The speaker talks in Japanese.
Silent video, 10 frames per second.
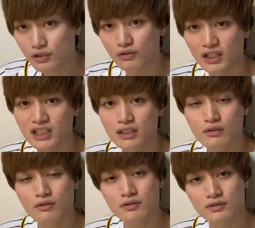いうのが
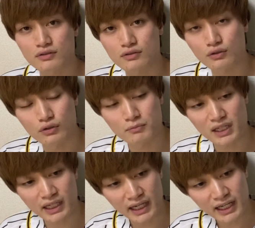インコースの、ま
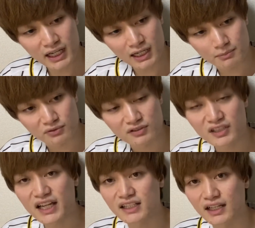あ、カーブ、
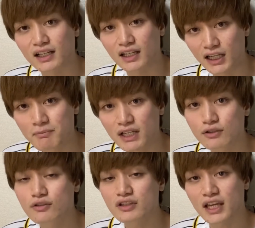スライダーかな。まあ、
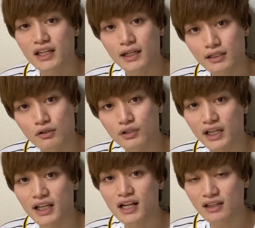緩い変化球を投
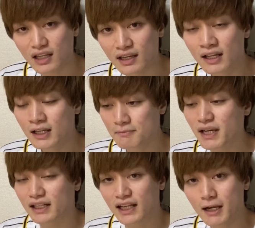げられて、まあ、
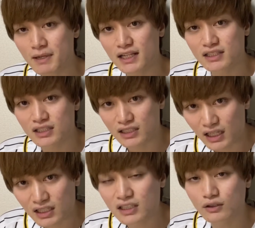我慢し
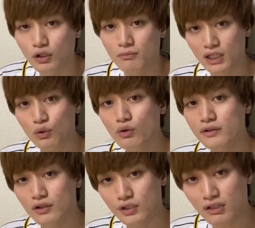てヒット。まあ、ここ
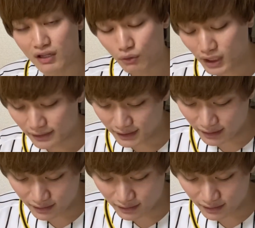においては良かったん